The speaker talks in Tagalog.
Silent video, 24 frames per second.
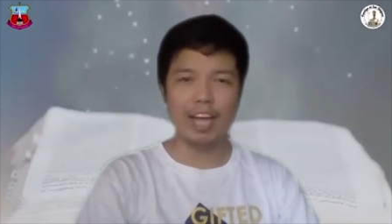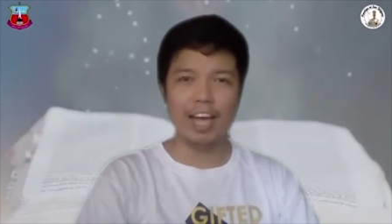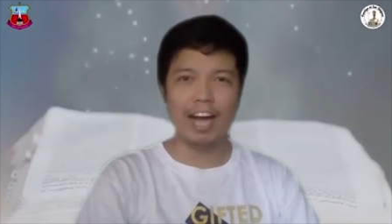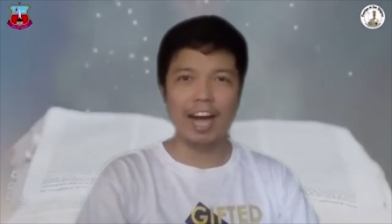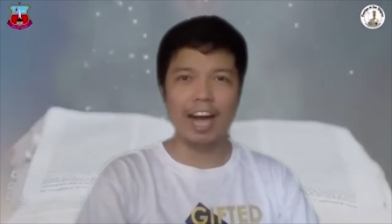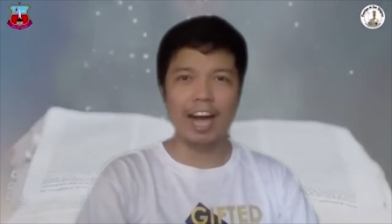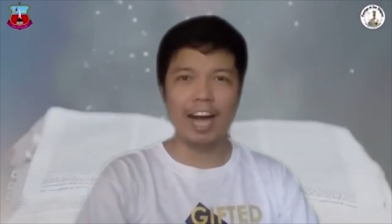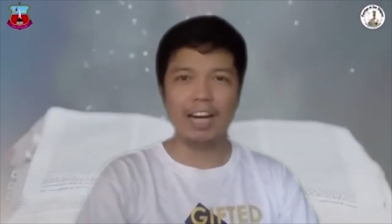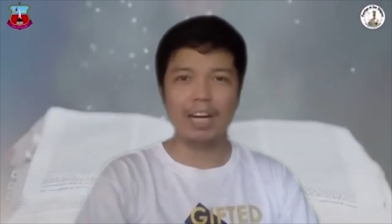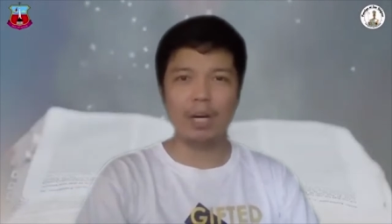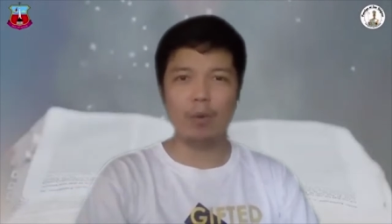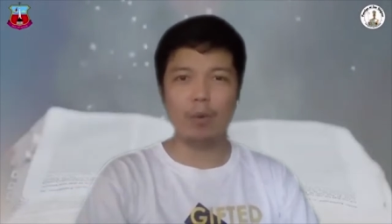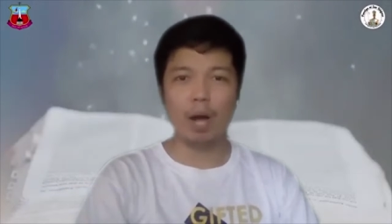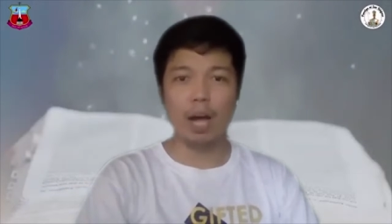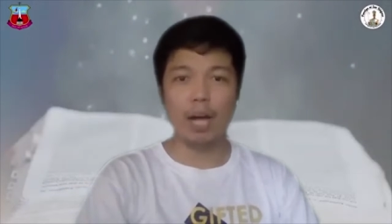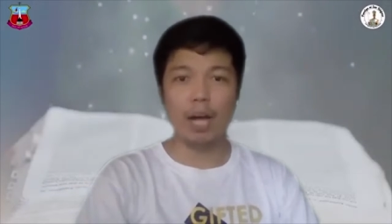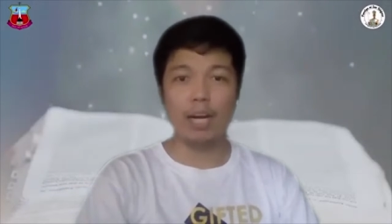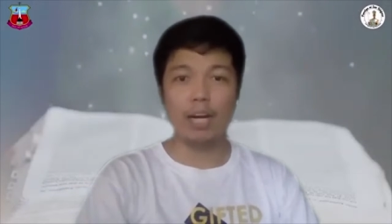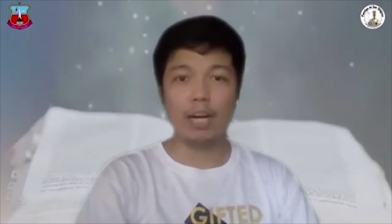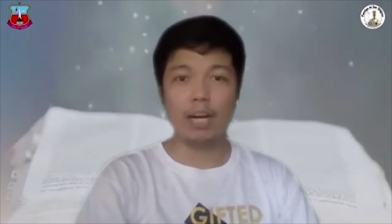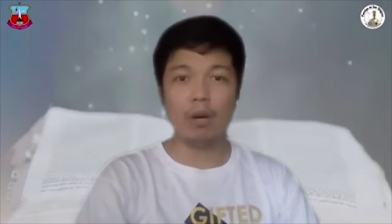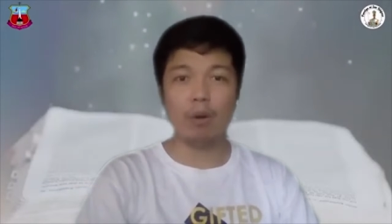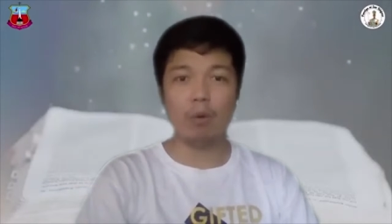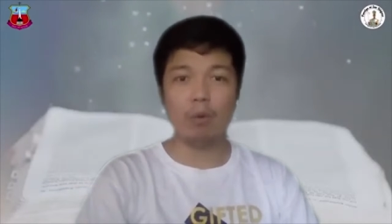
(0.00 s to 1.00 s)

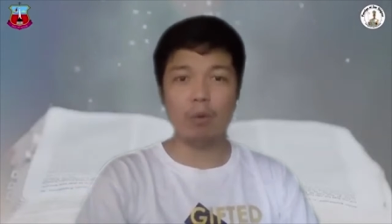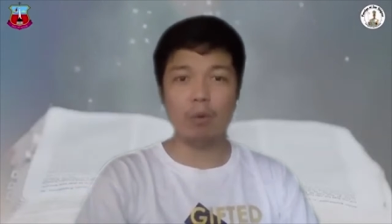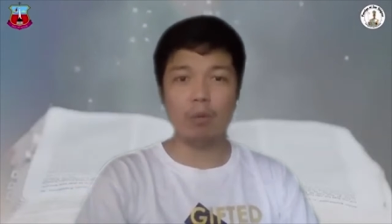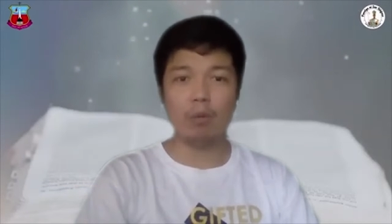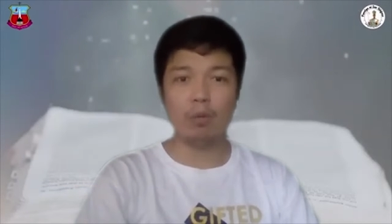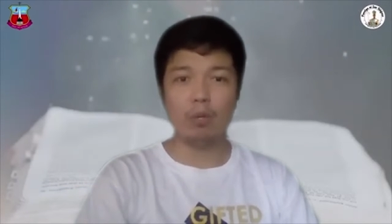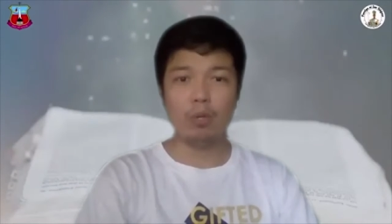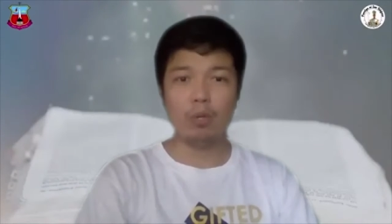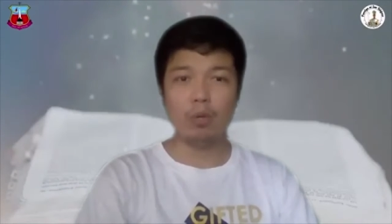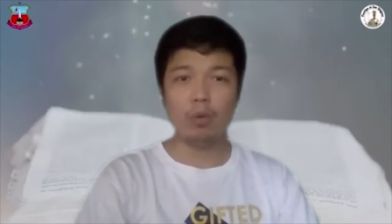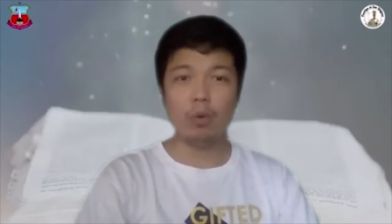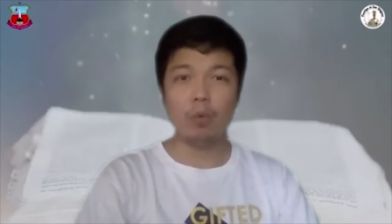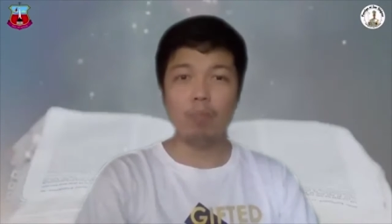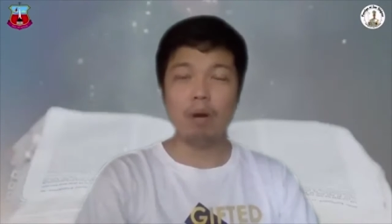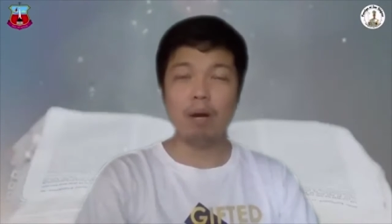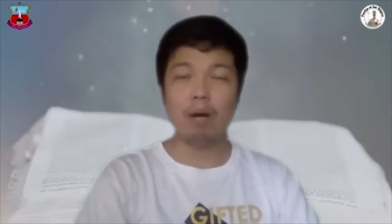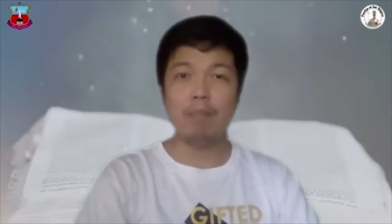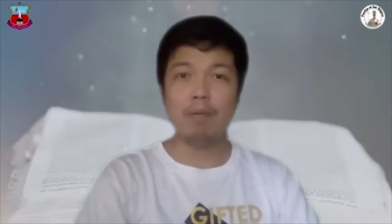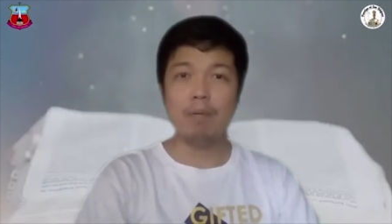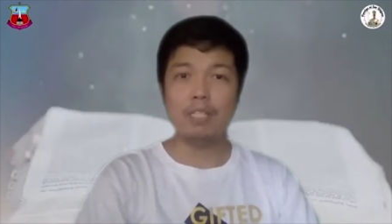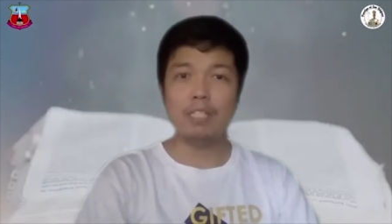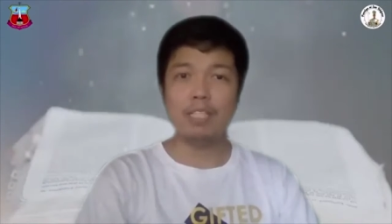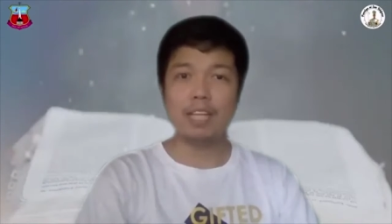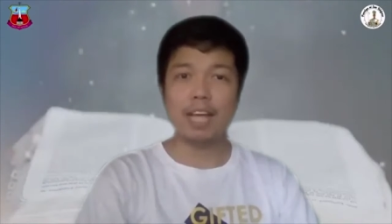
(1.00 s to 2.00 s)
Araw-araw, kung
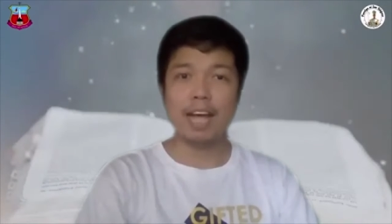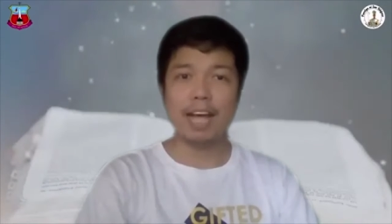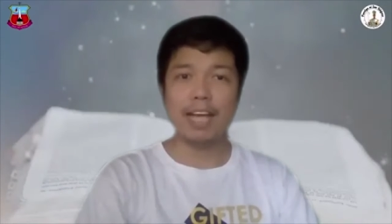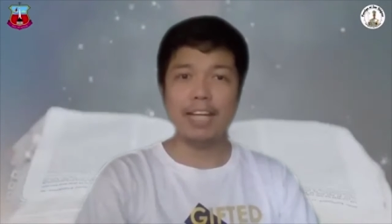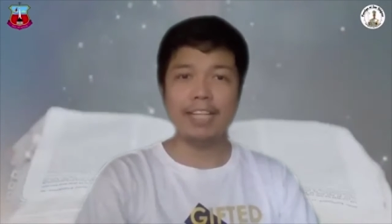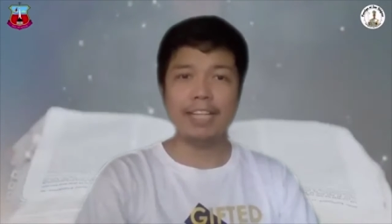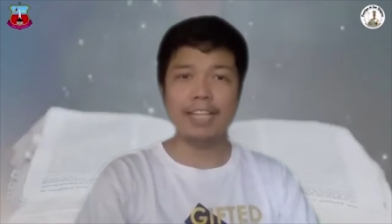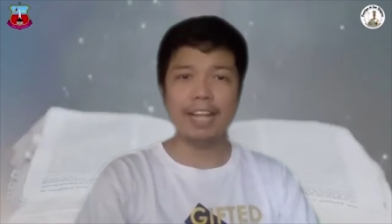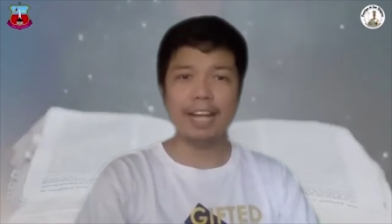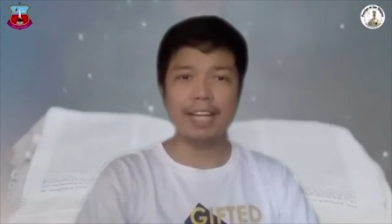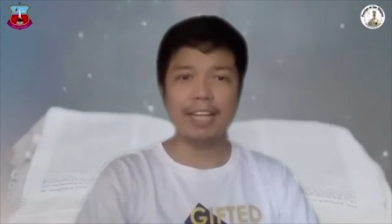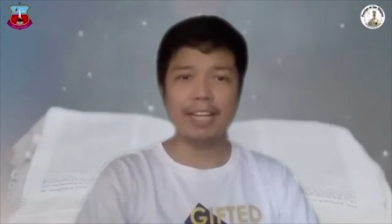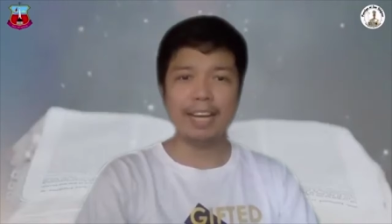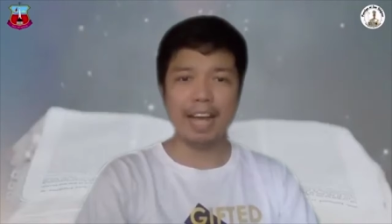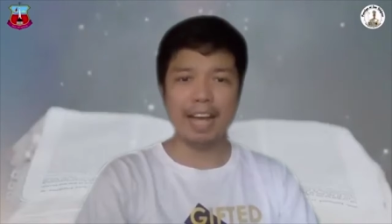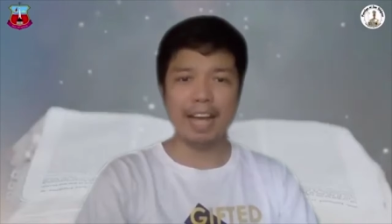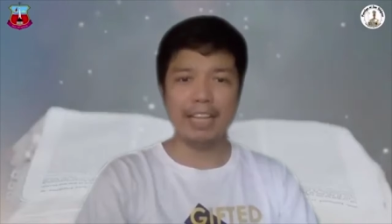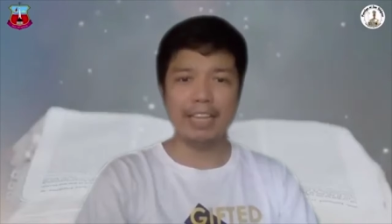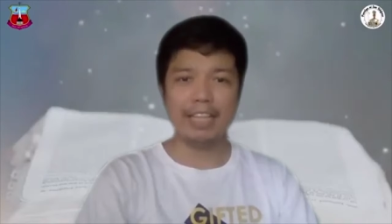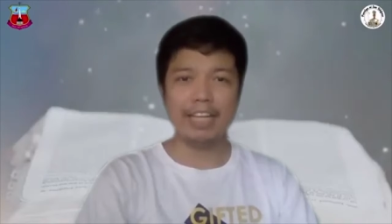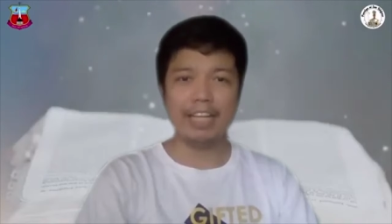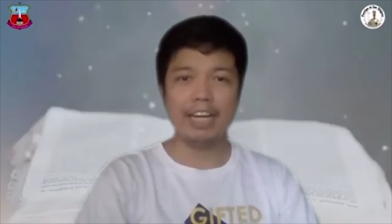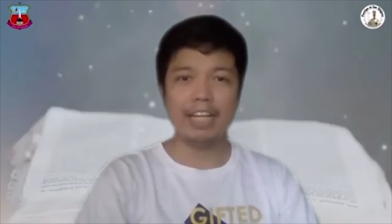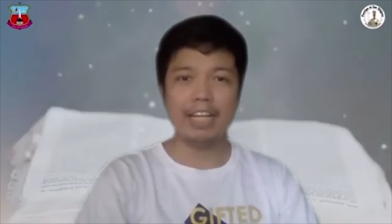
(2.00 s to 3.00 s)
babasahin lang
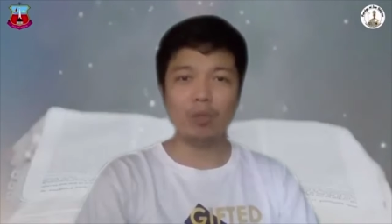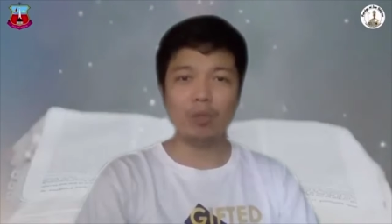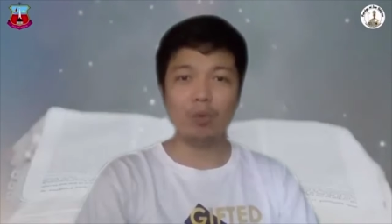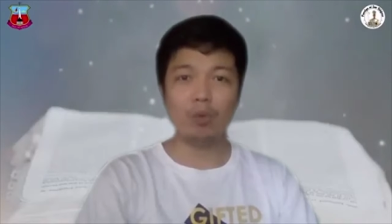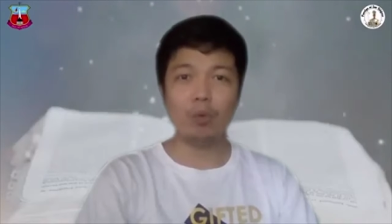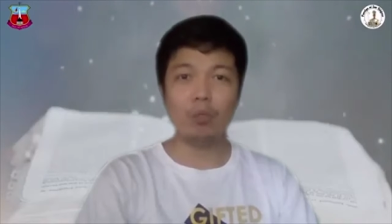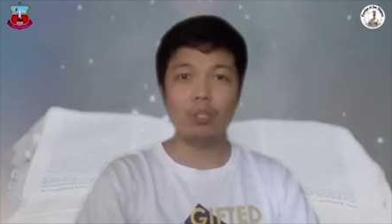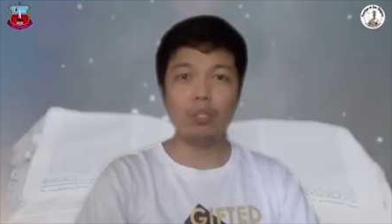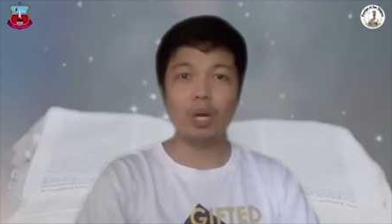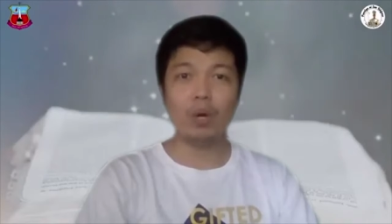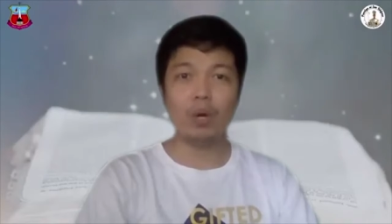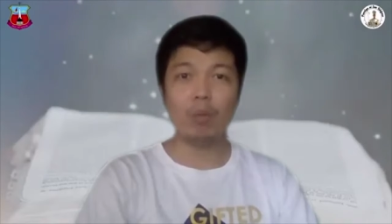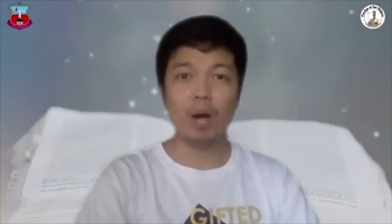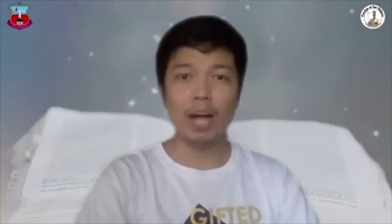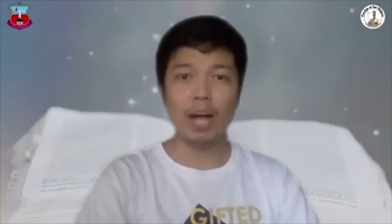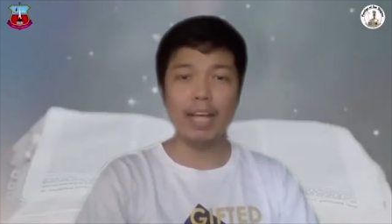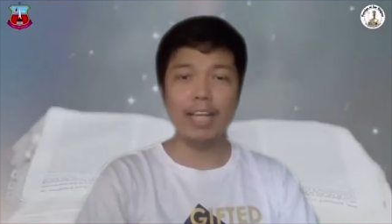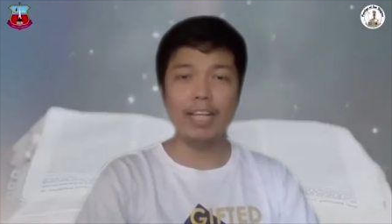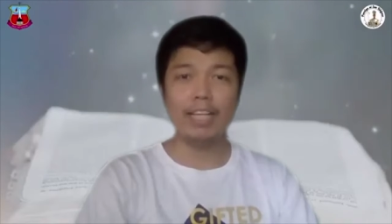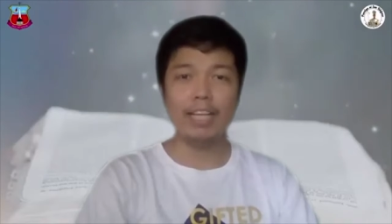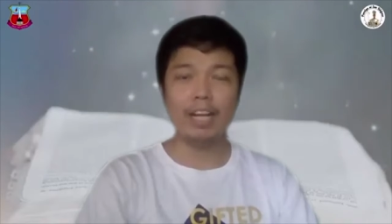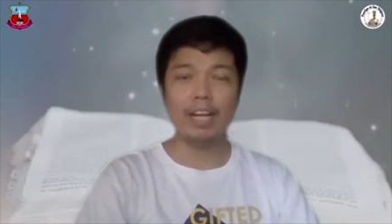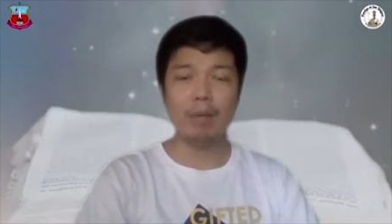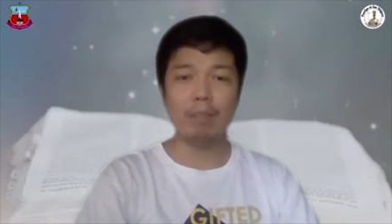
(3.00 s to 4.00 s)
natin at
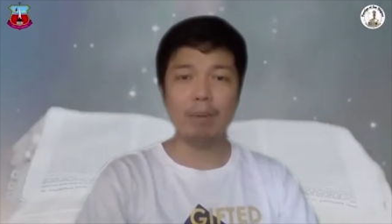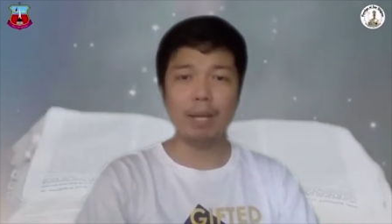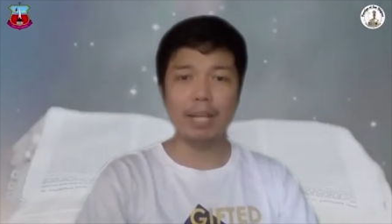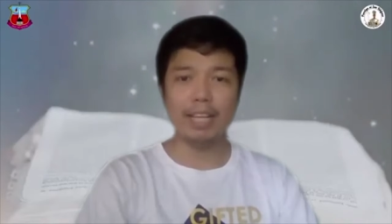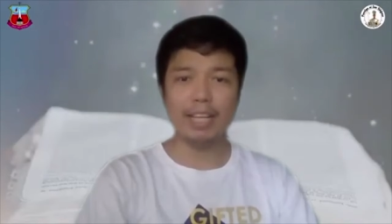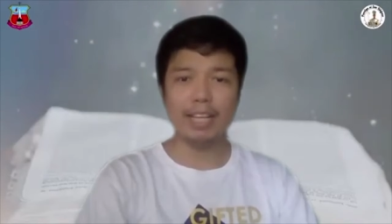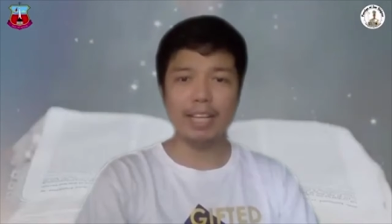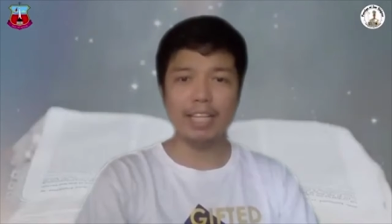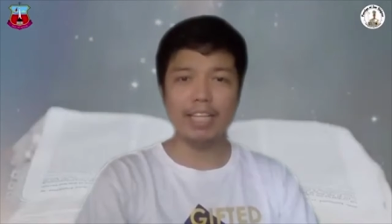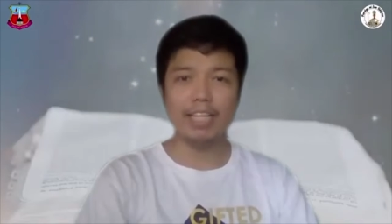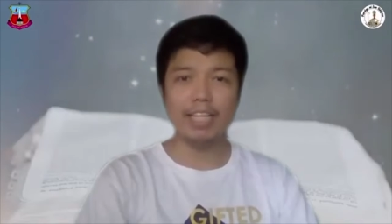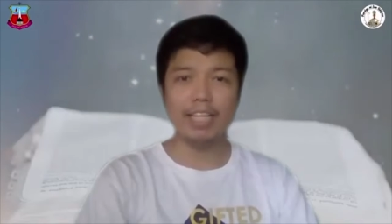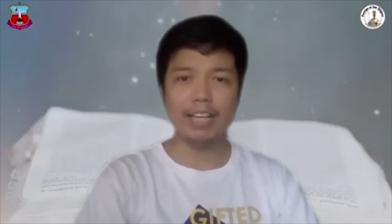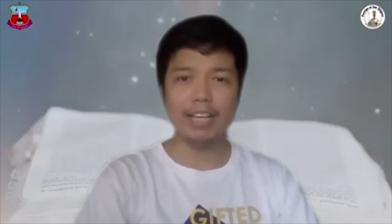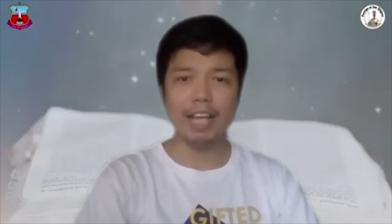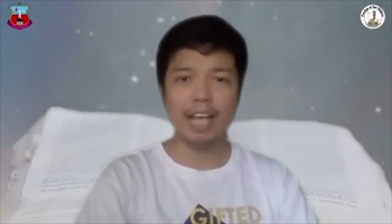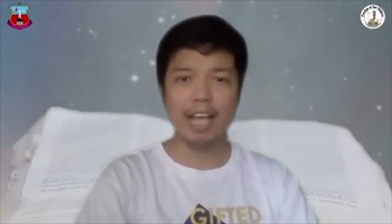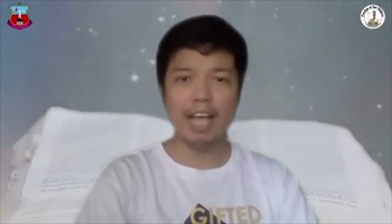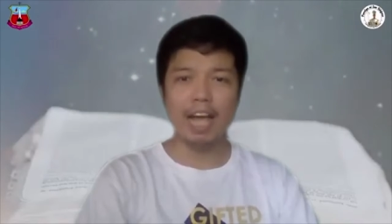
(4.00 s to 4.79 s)
uunawain ng maigi